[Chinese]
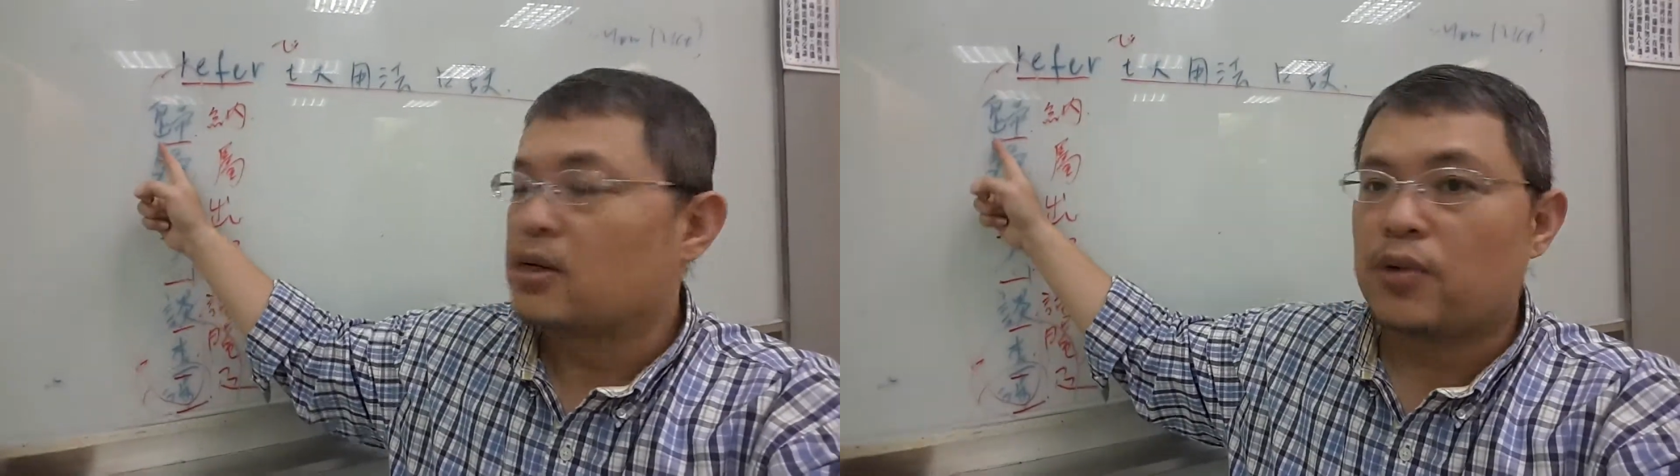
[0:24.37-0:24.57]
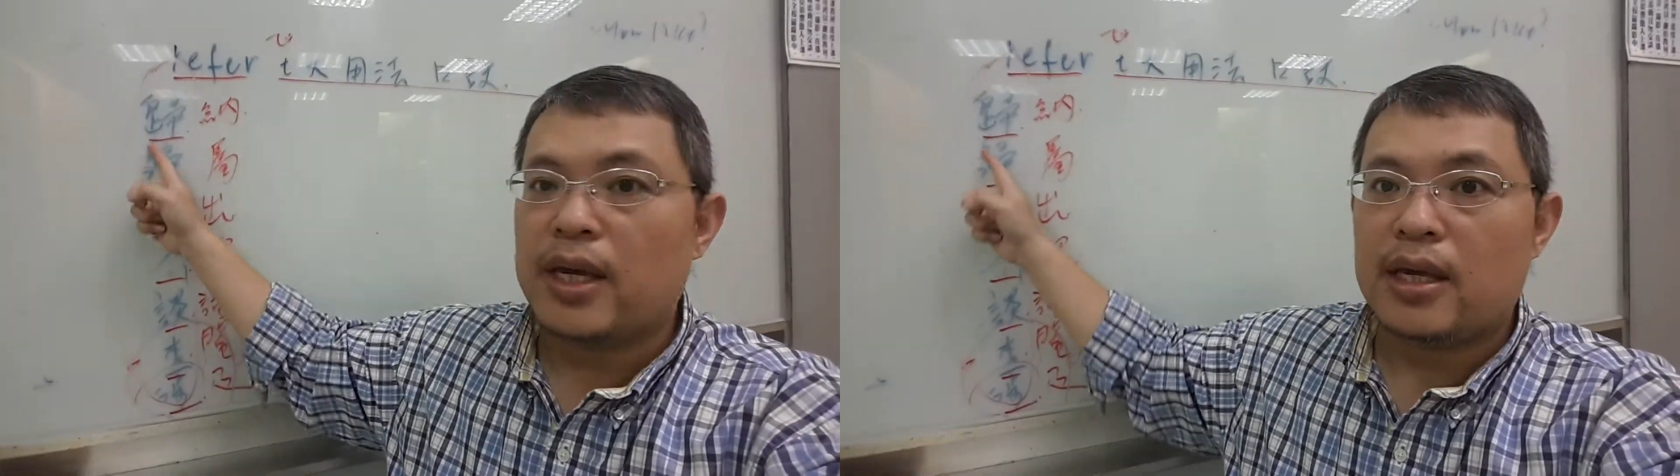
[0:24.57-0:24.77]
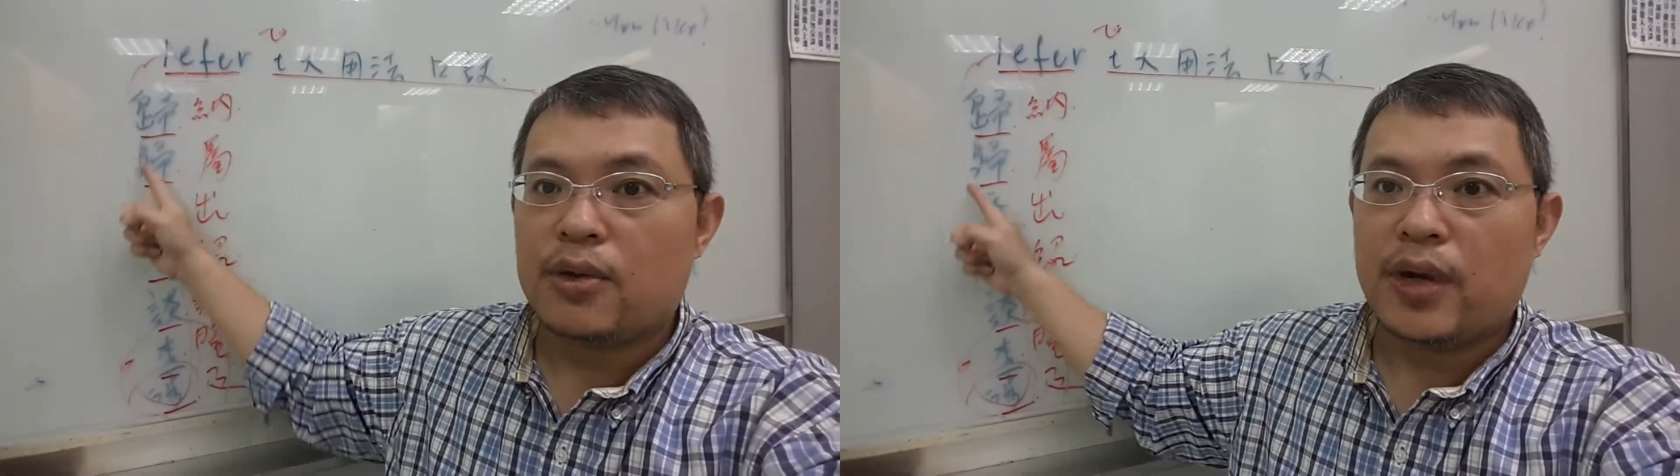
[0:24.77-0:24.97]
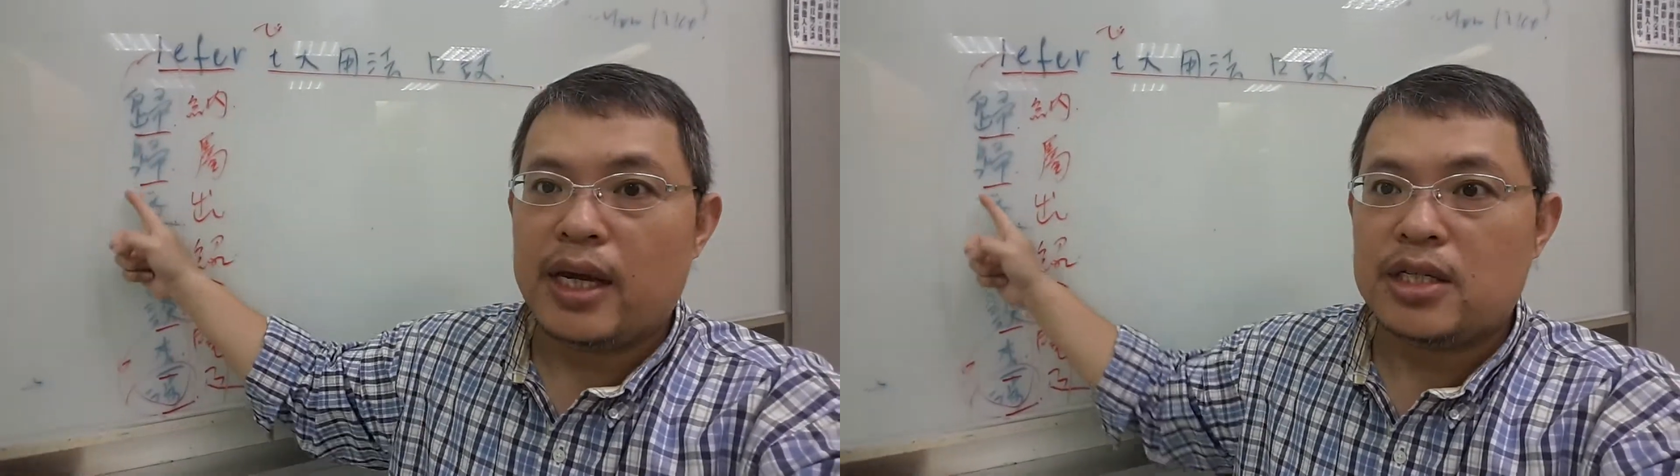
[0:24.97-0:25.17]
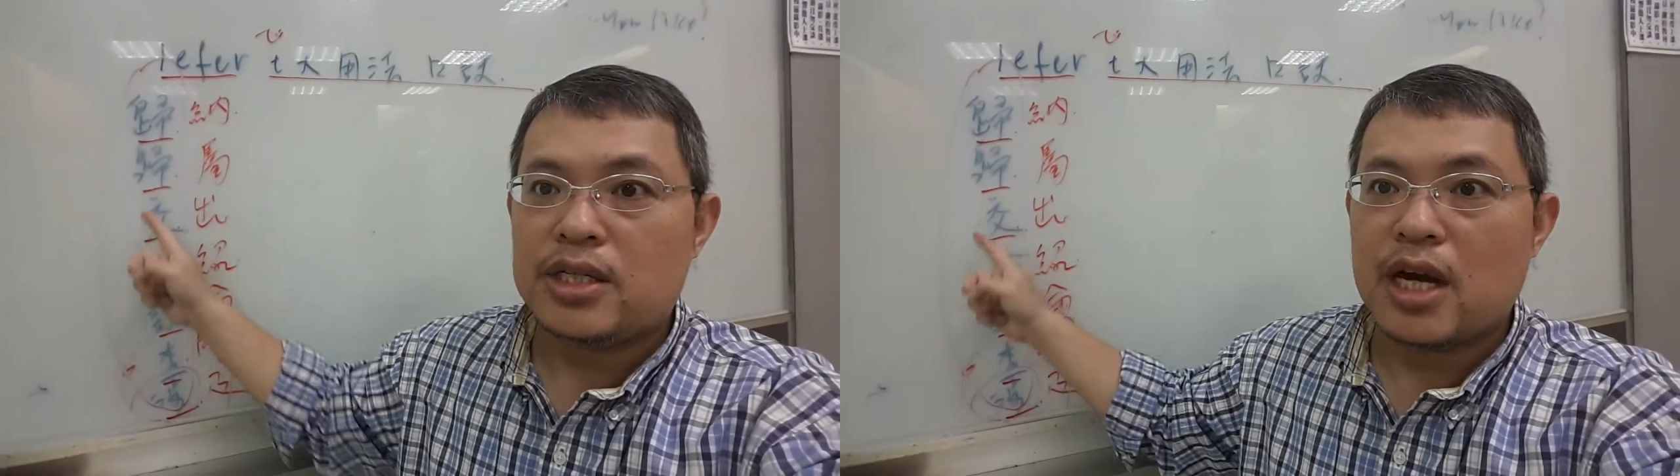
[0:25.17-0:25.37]
龟
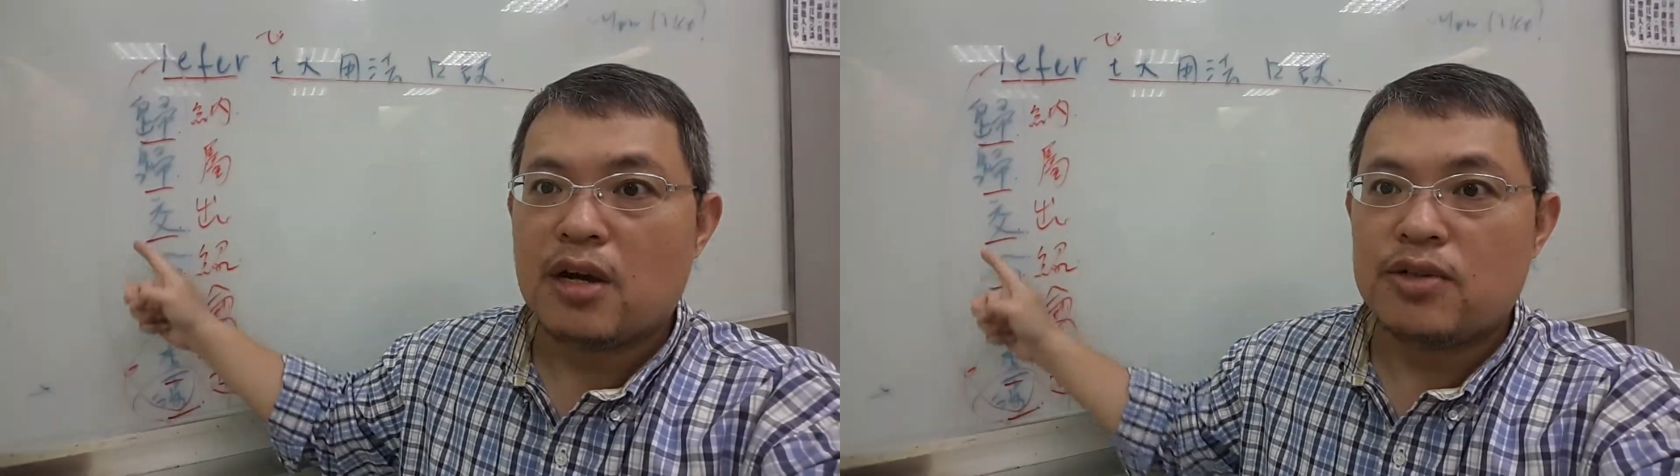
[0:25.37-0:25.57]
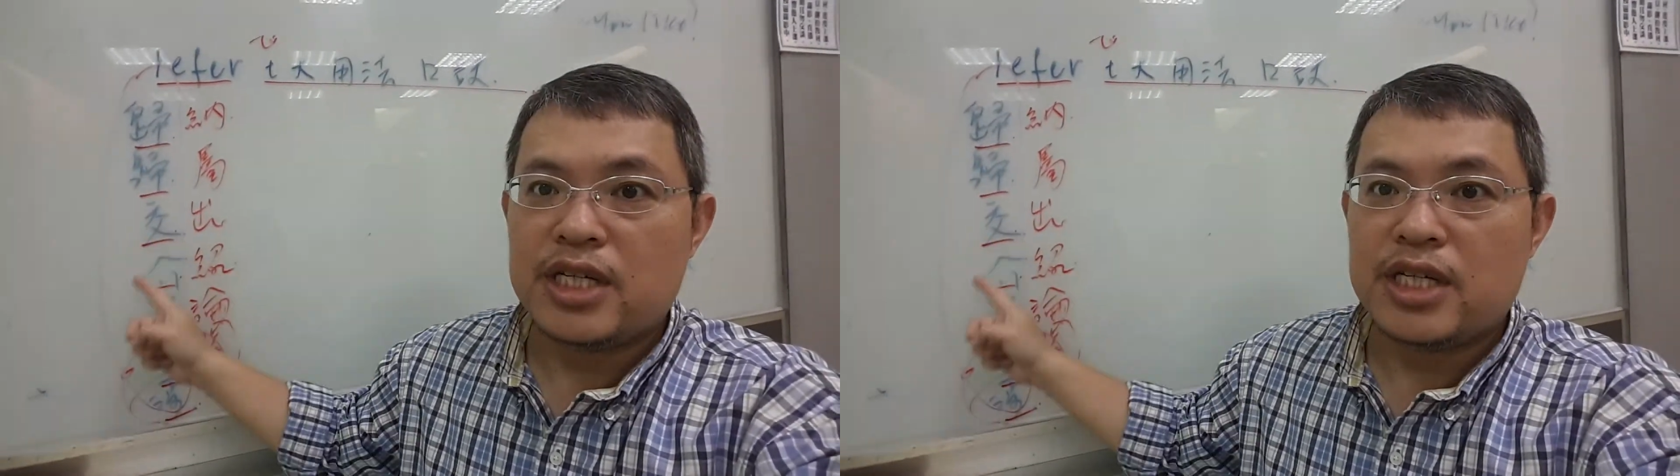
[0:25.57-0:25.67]
龟交